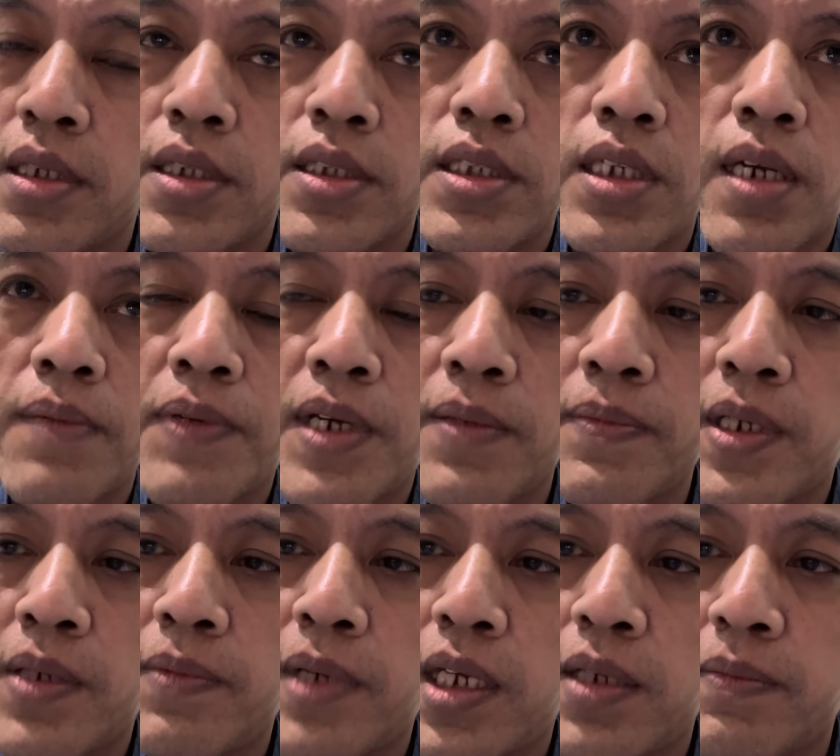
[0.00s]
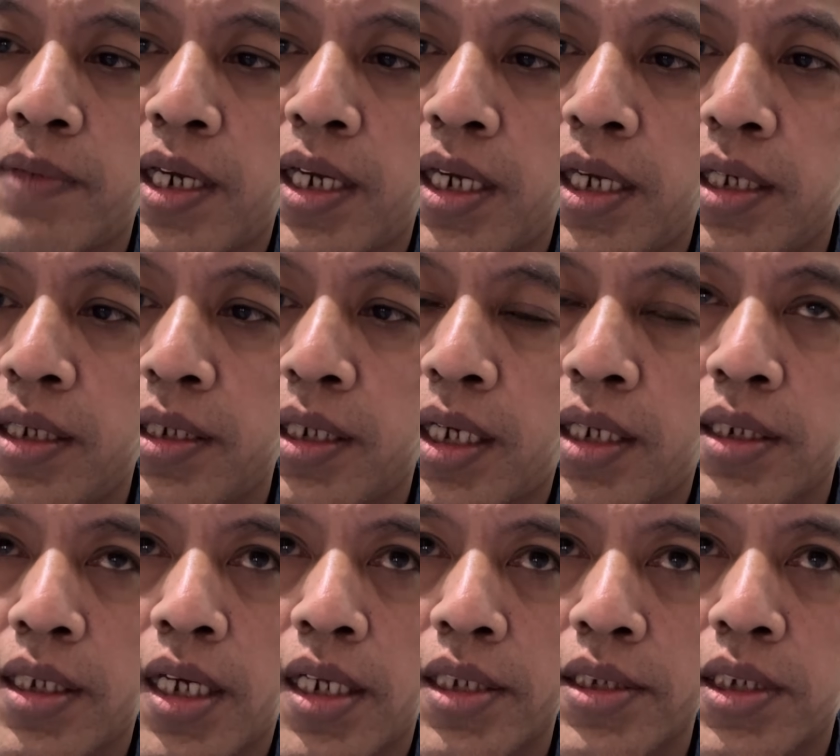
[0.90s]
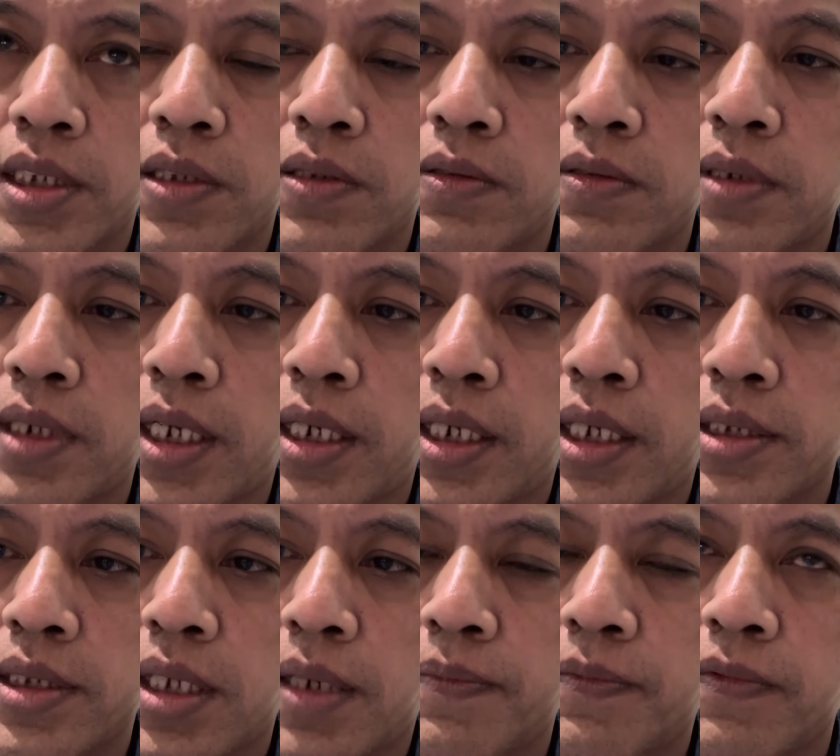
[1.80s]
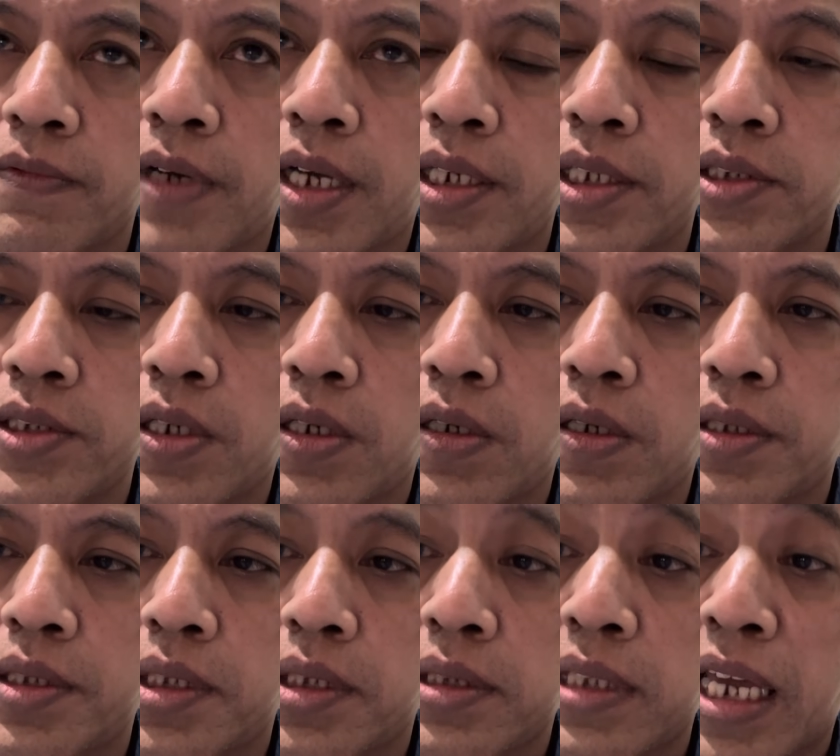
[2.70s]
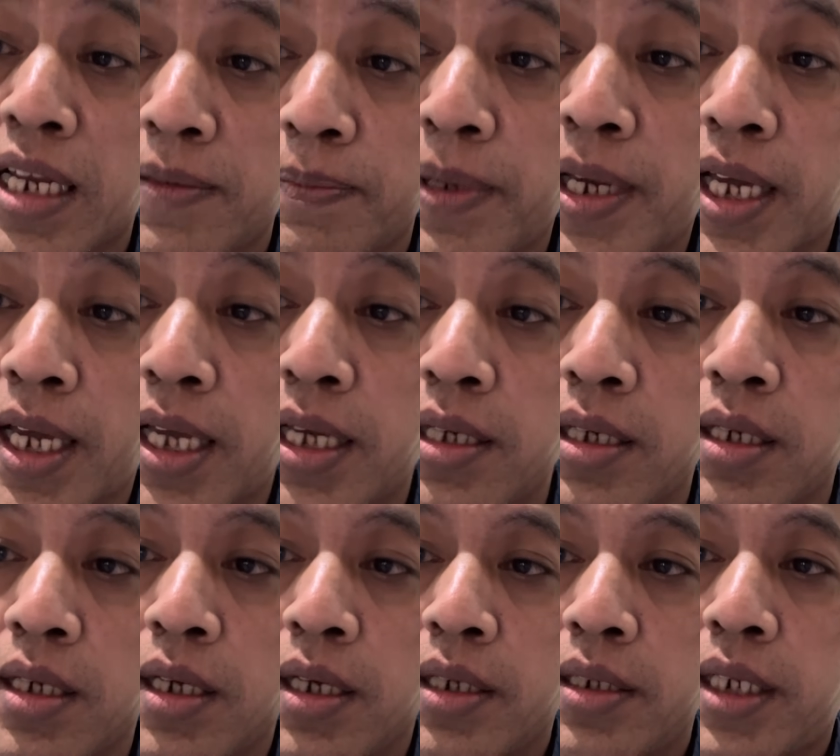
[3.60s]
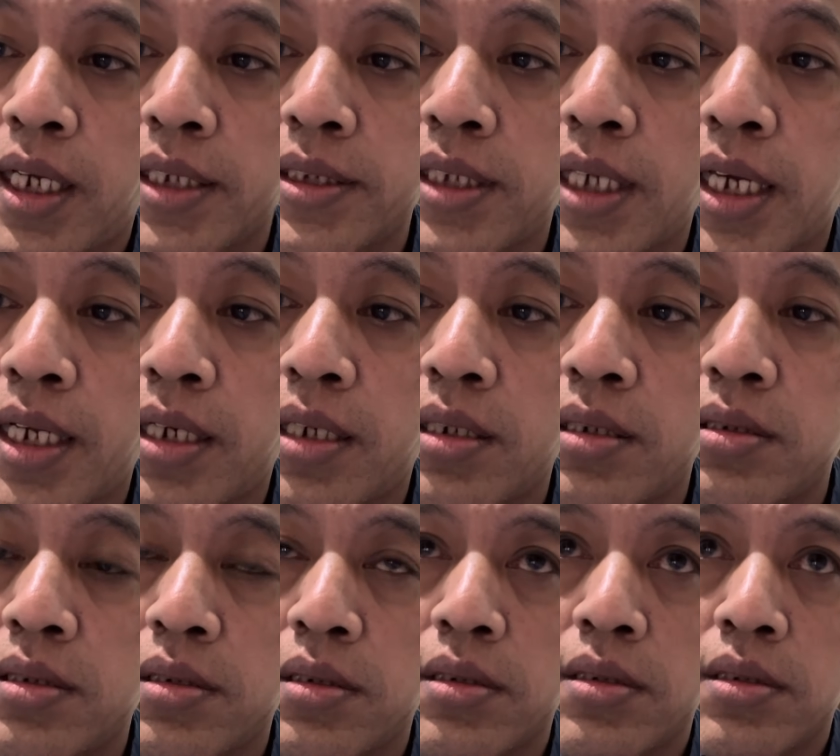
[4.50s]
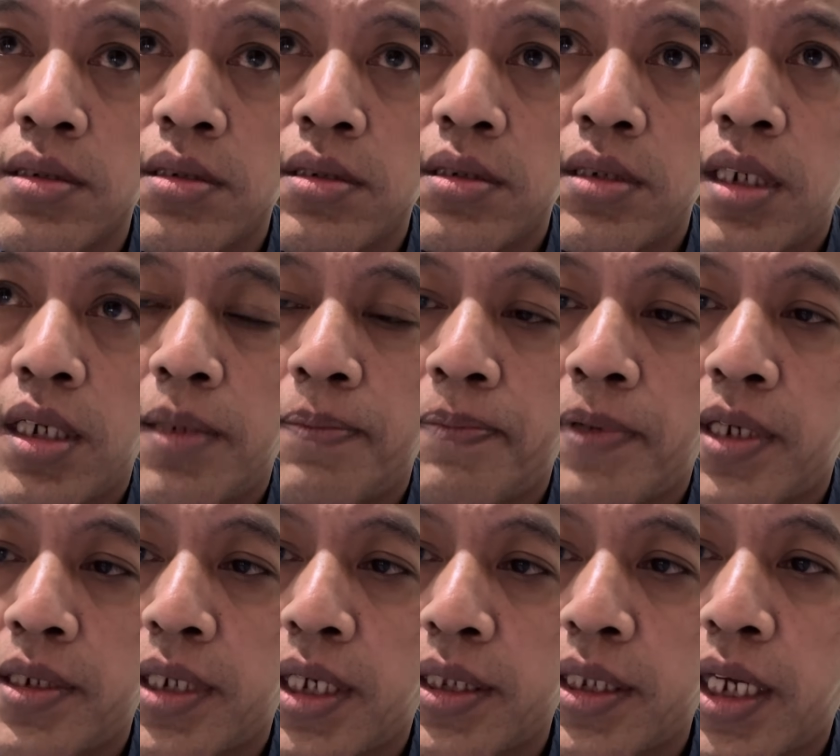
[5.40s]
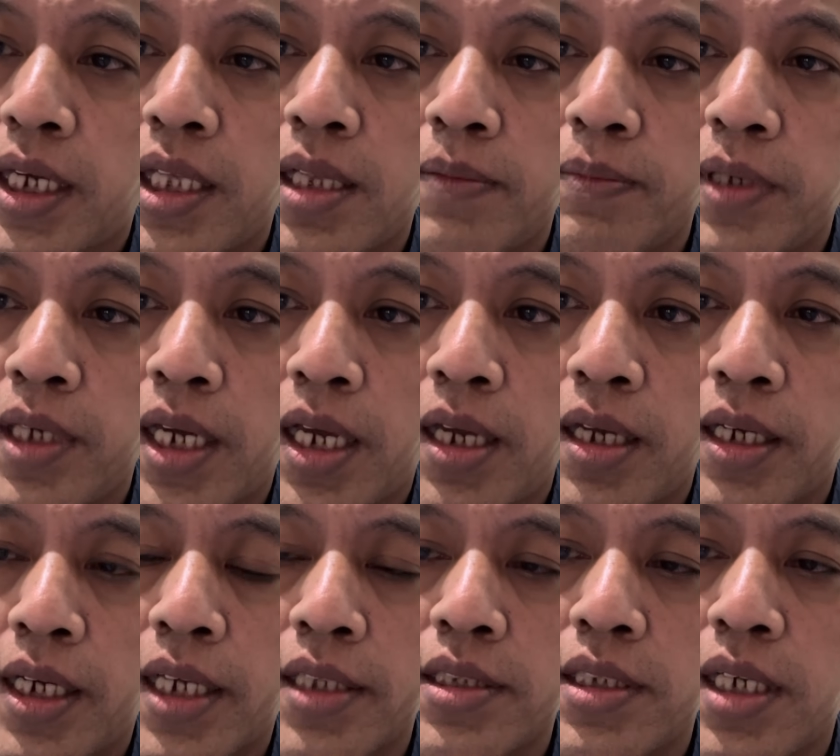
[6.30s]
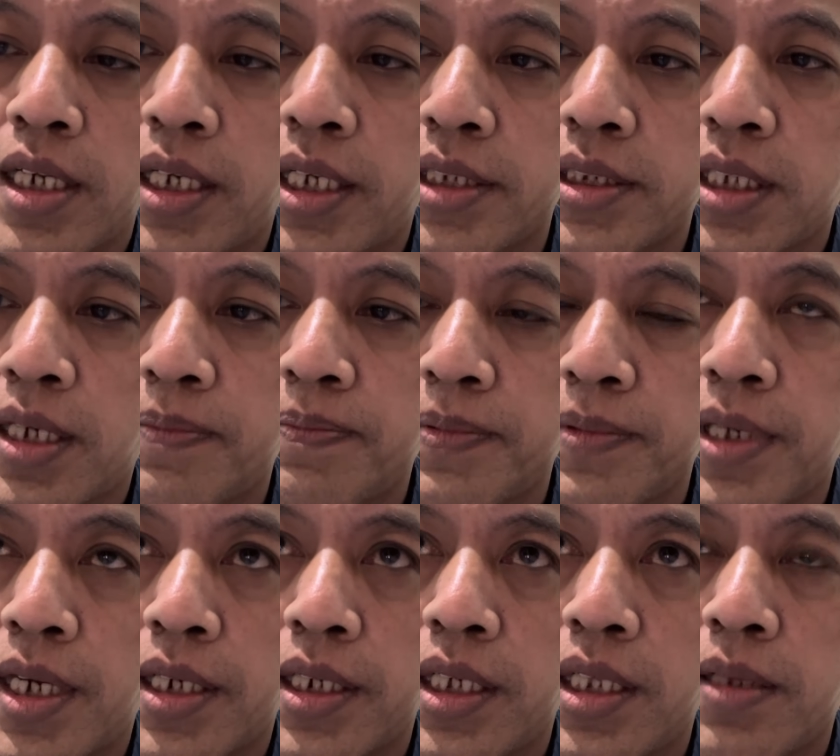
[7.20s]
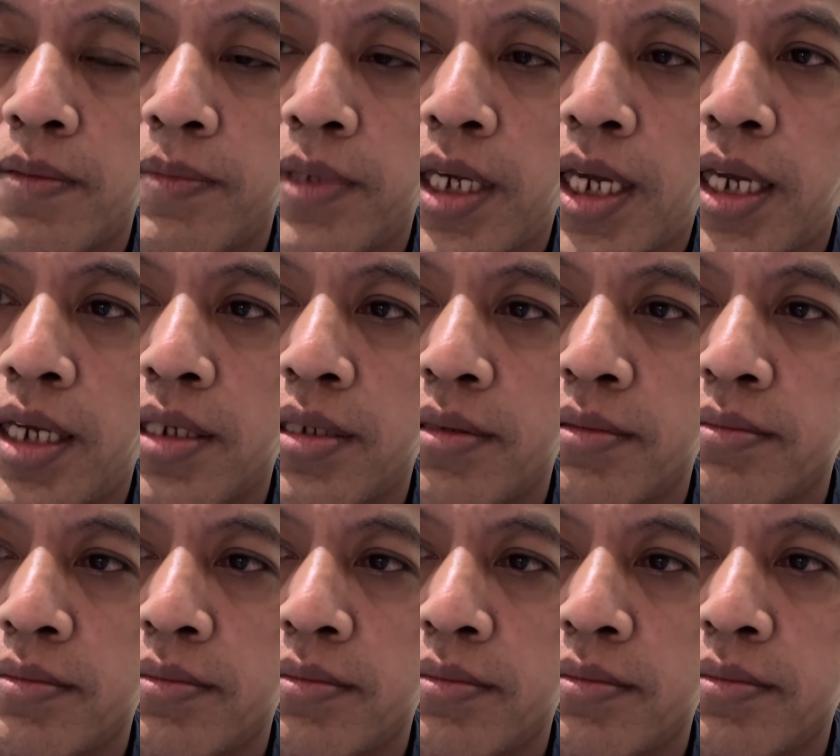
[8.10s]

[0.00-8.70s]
Siapa yang bermain-main dengan garis keturunan nasab wali songo tanpa dasar pada data ilmiah, kajian nasab yang ilmiah,